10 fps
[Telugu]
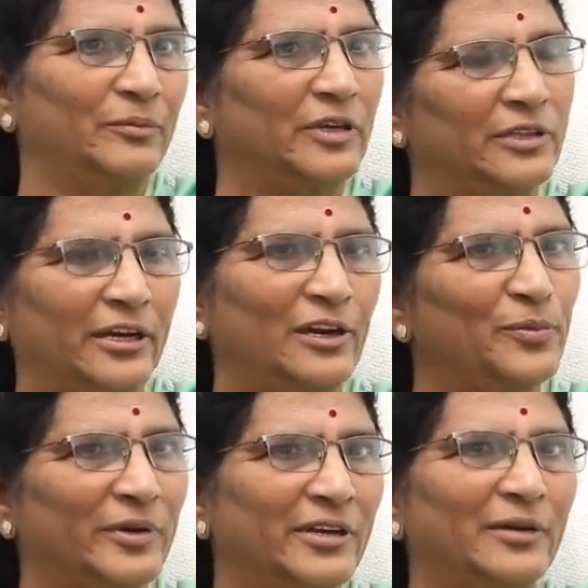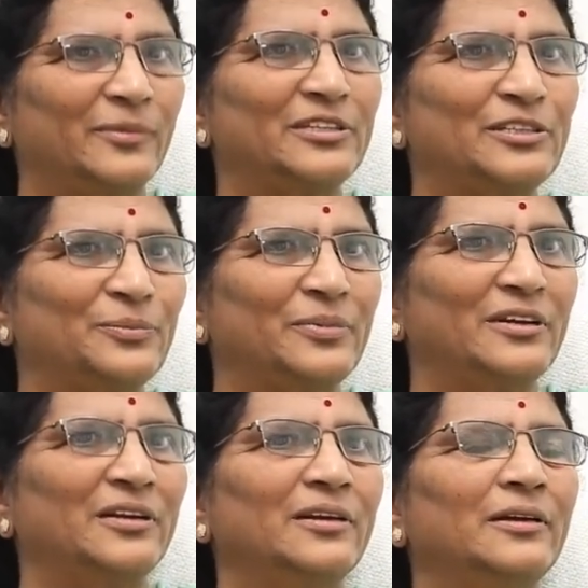మేము తరలిపోయామని
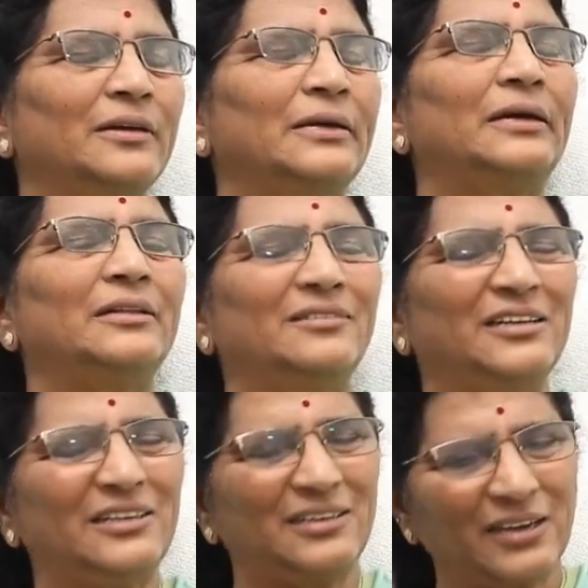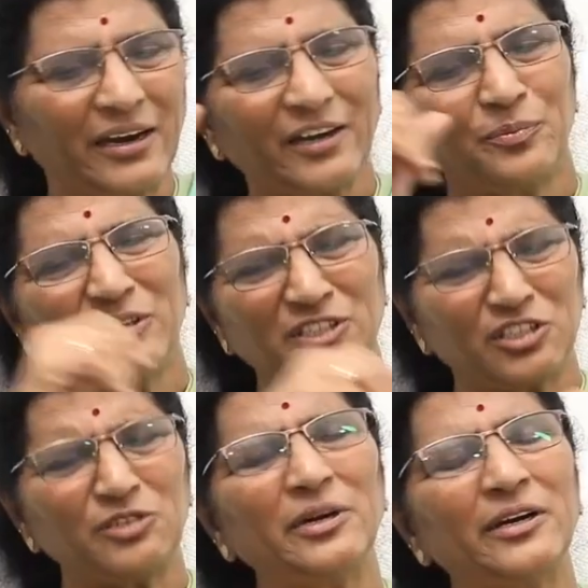చెప్పి అందువల్ల ఇట్లాంటి
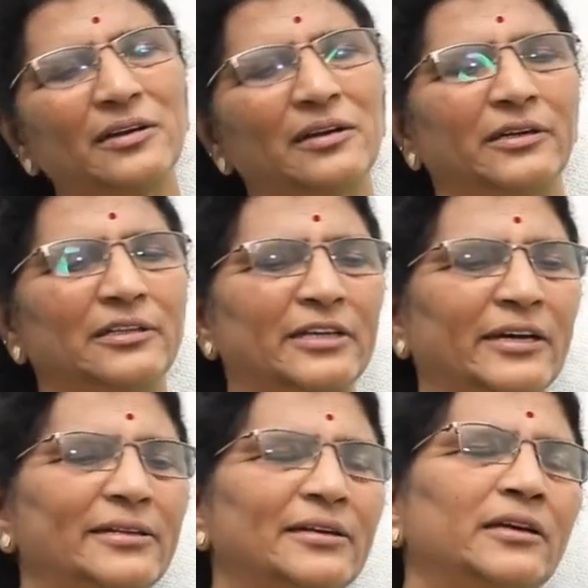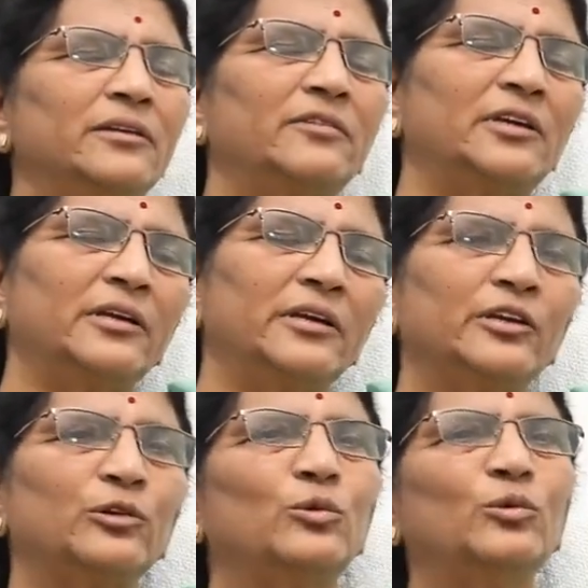పిచ్చి మాటలు అండి చేతగాని వాళ్ళే
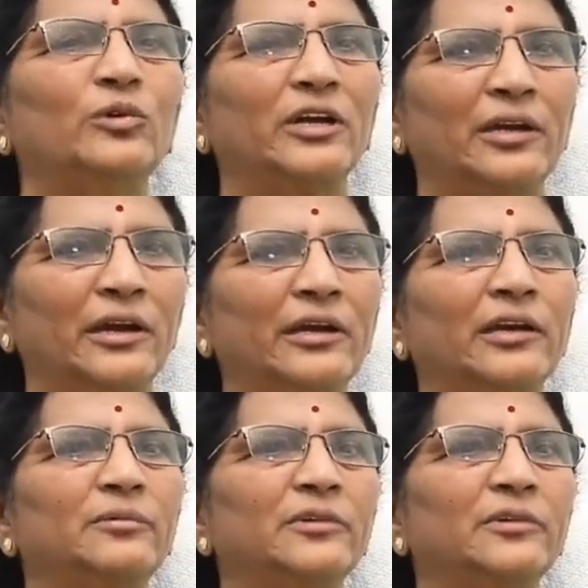ఎక్కువగా ఇలాంటి